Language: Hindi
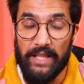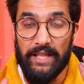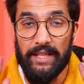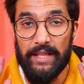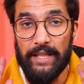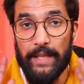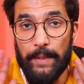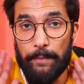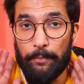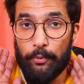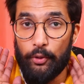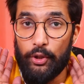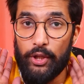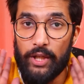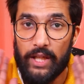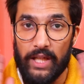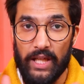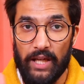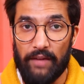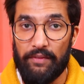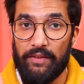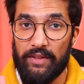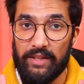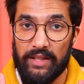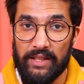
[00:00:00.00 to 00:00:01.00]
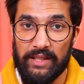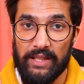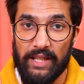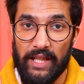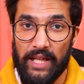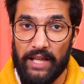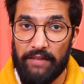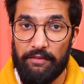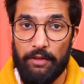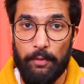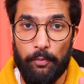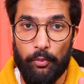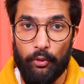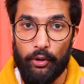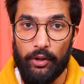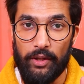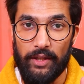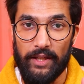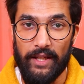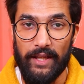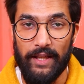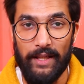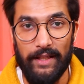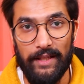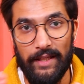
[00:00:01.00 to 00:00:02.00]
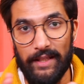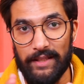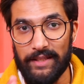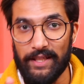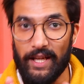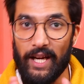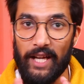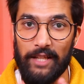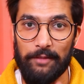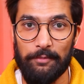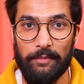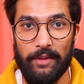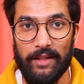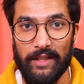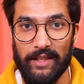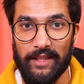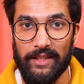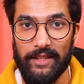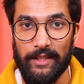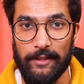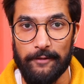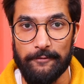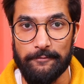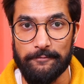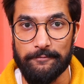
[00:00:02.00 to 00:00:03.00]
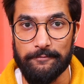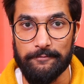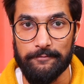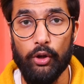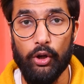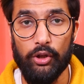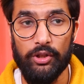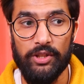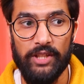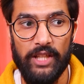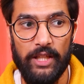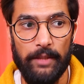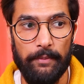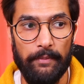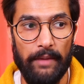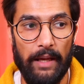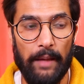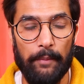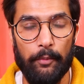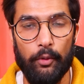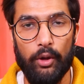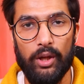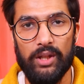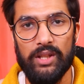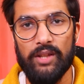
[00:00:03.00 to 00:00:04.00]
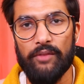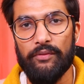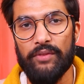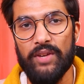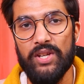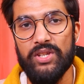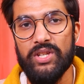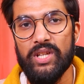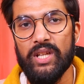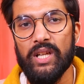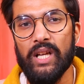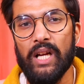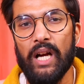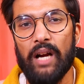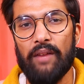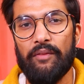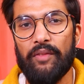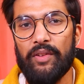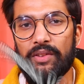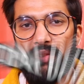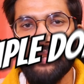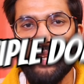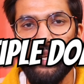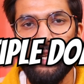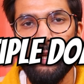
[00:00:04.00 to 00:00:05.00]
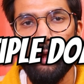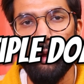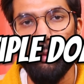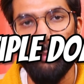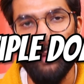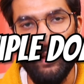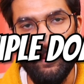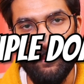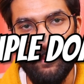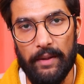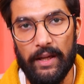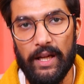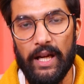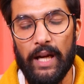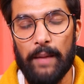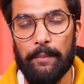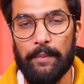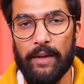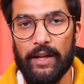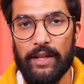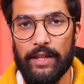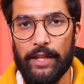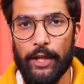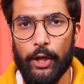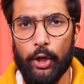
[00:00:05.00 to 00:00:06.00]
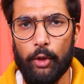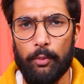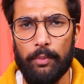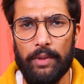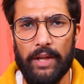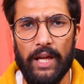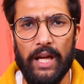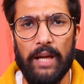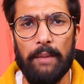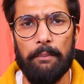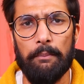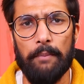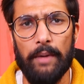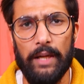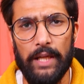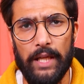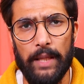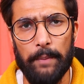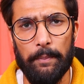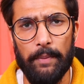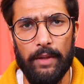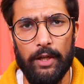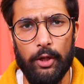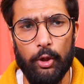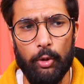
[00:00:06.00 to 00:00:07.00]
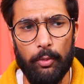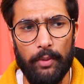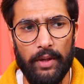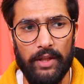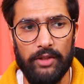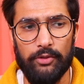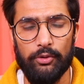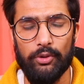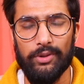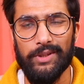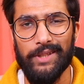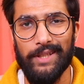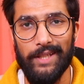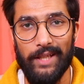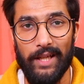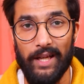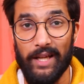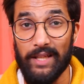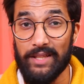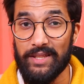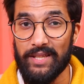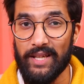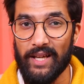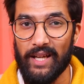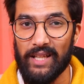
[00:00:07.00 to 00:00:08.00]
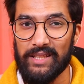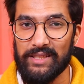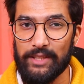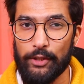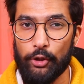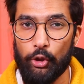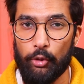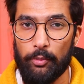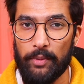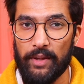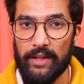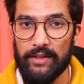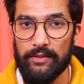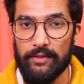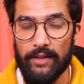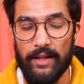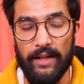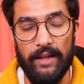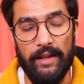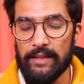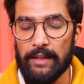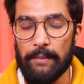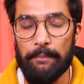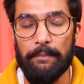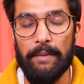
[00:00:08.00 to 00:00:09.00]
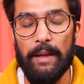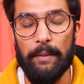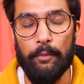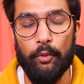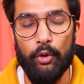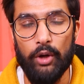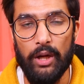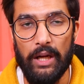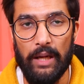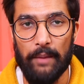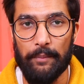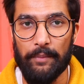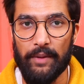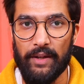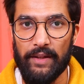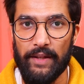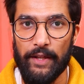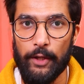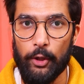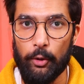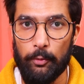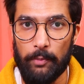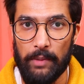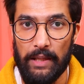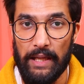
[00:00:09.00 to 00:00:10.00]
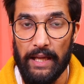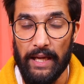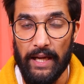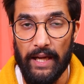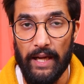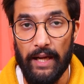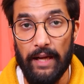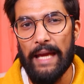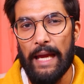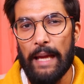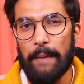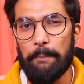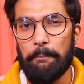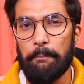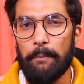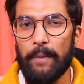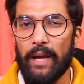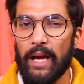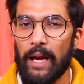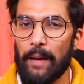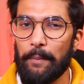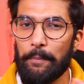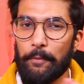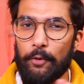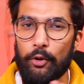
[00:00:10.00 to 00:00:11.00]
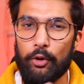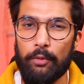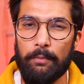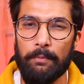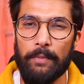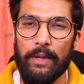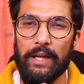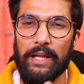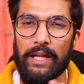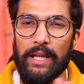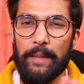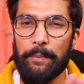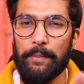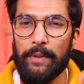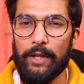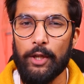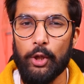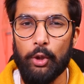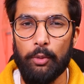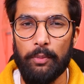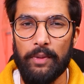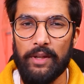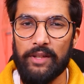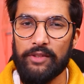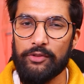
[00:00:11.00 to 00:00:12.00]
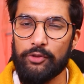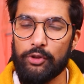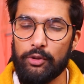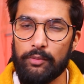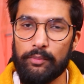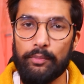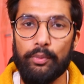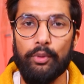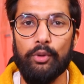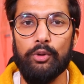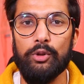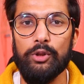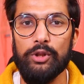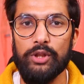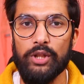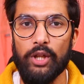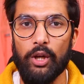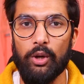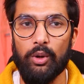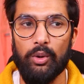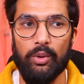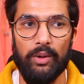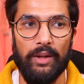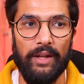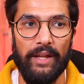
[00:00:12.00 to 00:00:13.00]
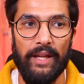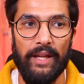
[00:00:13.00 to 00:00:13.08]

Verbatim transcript: ये पॉइंट काफी ज्यादा हैवी पॉइंट है ये ध्यान में रखना अब कॉन्सेंट में आपको एज अ फ्रेशर काफी सारे डोमेन में काम करने को मिलेगा मल्टीपल डोमेन्स होते हैं अच्छे खासे डोमेन्स हैं सब में आपको काम करने को मिलेगा कैप में आपको मल्टीपल डोमेन्स तो भूल जाओ